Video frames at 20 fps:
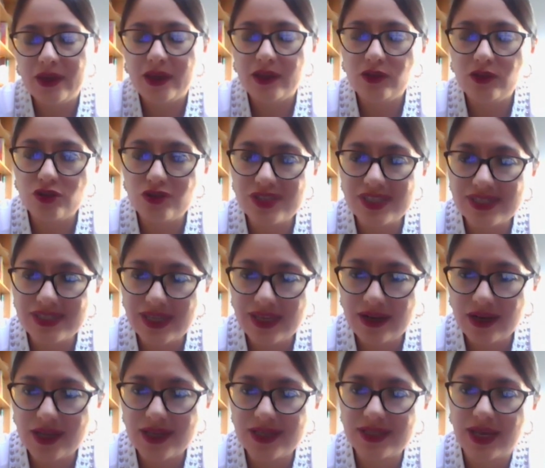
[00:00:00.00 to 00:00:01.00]
Entonces,
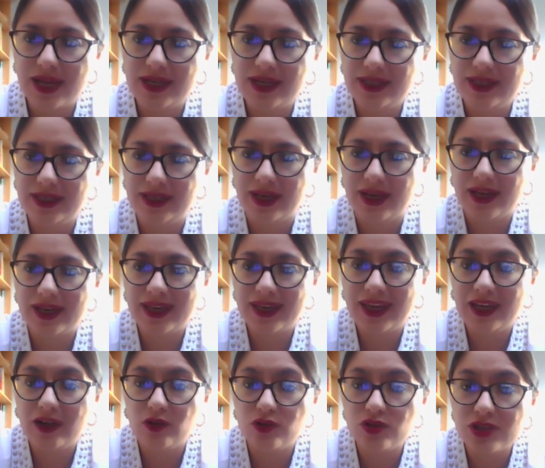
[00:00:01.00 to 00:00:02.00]
en esa línea,
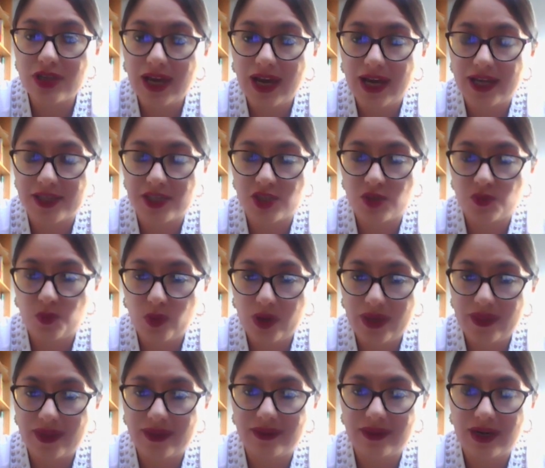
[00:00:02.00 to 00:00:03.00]
que los GATS
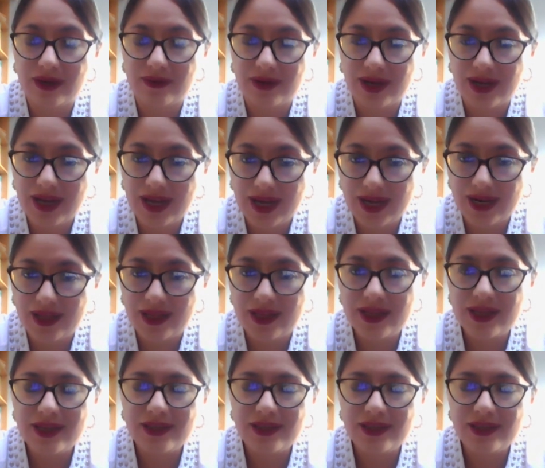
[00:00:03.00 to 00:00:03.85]
puedan trabajar